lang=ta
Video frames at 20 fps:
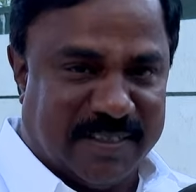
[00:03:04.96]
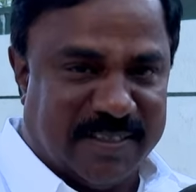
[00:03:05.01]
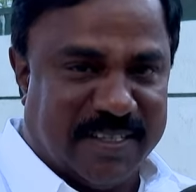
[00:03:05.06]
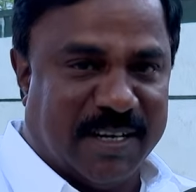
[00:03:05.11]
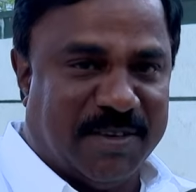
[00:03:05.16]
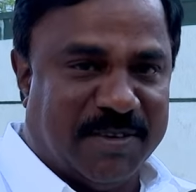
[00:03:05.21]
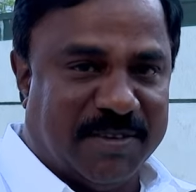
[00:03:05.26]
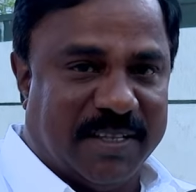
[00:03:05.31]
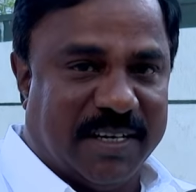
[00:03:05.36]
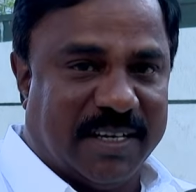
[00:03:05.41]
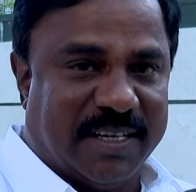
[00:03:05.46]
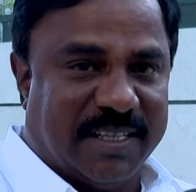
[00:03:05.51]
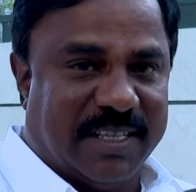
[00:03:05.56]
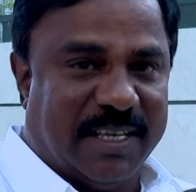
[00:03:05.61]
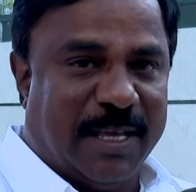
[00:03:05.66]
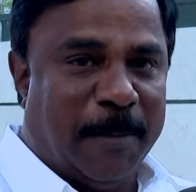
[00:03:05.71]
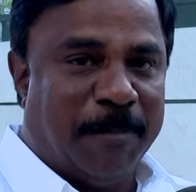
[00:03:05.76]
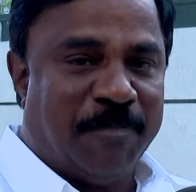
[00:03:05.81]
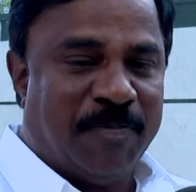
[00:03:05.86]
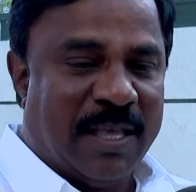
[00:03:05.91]
சிந்தனை
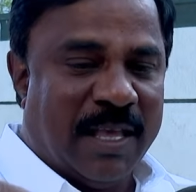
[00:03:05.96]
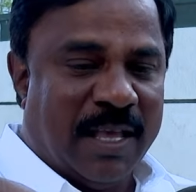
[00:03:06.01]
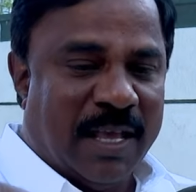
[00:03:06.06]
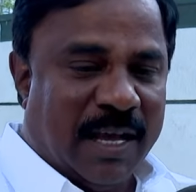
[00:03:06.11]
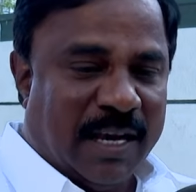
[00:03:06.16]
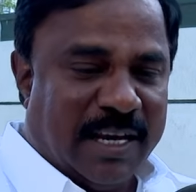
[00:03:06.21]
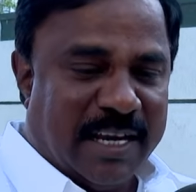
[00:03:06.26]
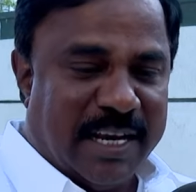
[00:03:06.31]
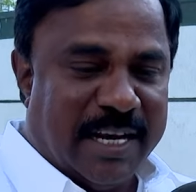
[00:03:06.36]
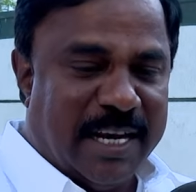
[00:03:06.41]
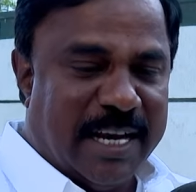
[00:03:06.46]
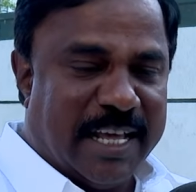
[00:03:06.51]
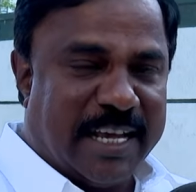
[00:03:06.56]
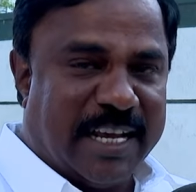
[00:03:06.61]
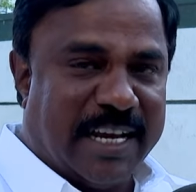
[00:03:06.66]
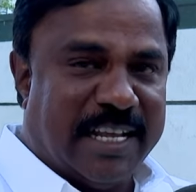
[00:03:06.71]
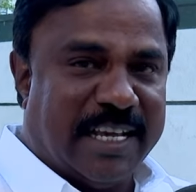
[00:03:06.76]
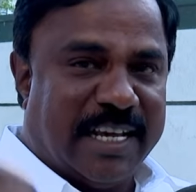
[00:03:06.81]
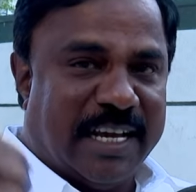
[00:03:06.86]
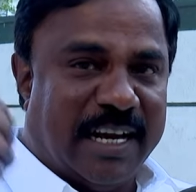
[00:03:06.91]
வந்திருக்குது
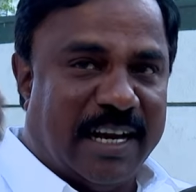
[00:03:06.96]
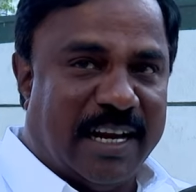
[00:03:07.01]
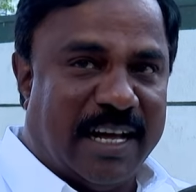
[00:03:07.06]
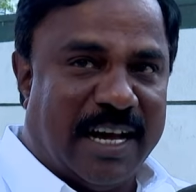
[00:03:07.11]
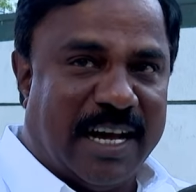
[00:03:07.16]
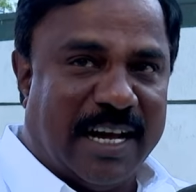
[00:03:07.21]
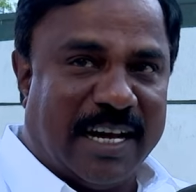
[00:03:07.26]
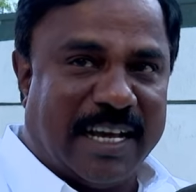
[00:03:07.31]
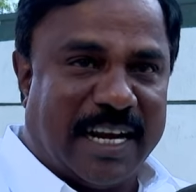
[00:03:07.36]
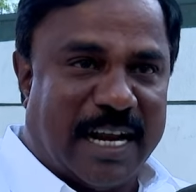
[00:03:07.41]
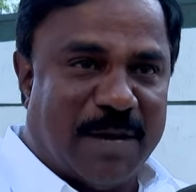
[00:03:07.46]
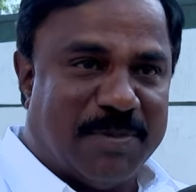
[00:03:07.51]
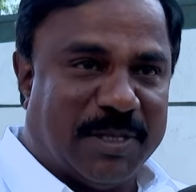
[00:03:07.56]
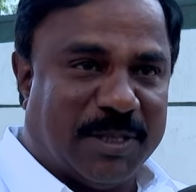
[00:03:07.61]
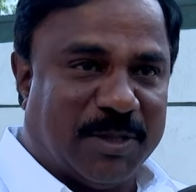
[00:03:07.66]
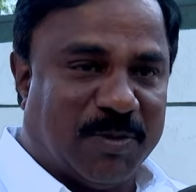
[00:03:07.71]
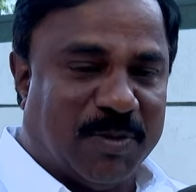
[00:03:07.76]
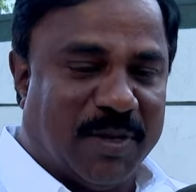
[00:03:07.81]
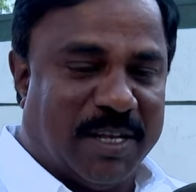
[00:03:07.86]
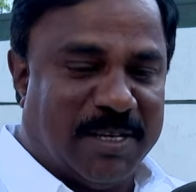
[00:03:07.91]
இன்றைக்கி நீங்கள் எல்லா
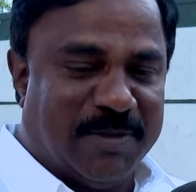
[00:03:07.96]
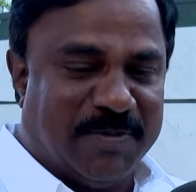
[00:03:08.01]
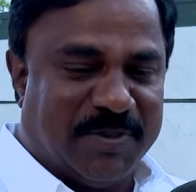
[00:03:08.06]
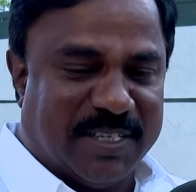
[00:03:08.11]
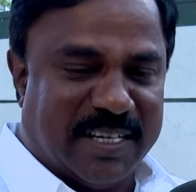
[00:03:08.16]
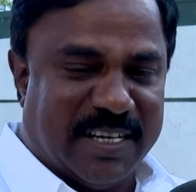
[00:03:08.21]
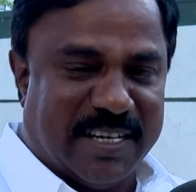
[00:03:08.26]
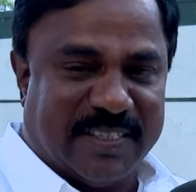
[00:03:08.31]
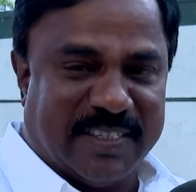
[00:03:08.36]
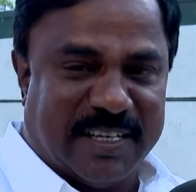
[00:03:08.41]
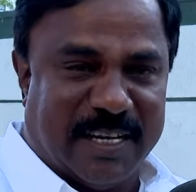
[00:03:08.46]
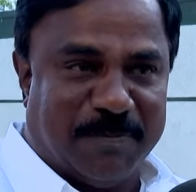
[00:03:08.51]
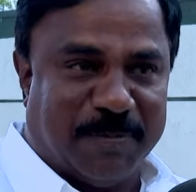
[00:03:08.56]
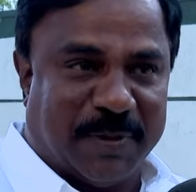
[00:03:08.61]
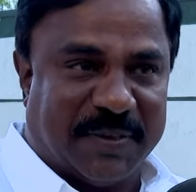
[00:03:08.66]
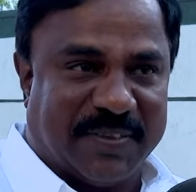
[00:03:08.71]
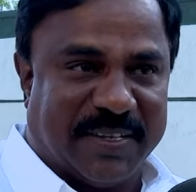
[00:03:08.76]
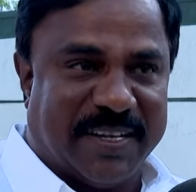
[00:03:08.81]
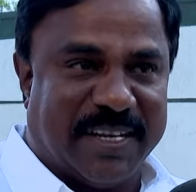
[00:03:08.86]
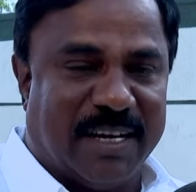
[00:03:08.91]
கிராமத்துக்குள்ளேயும் சின்ன சின்ன
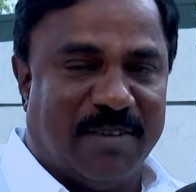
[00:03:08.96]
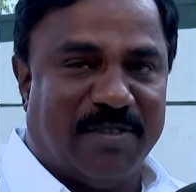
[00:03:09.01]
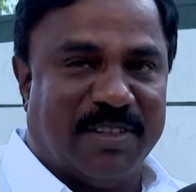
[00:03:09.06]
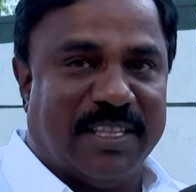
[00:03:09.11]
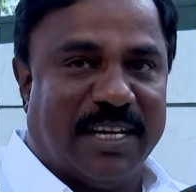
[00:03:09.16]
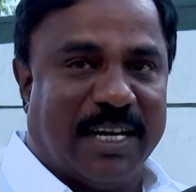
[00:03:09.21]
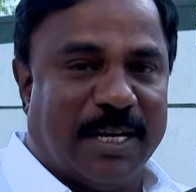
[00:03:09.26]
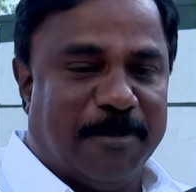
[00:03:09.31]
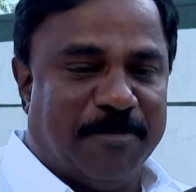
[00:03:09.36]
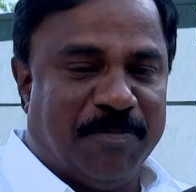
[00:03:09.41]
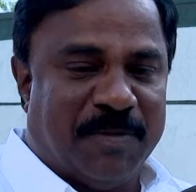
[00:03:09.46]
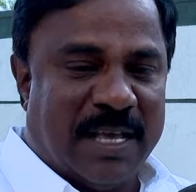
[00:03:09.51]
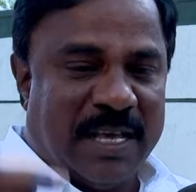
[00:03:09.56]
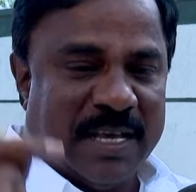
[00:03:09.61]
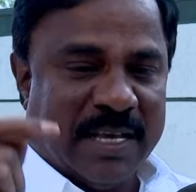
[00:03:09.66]
பிரச்சனைகள் வந்தாலும்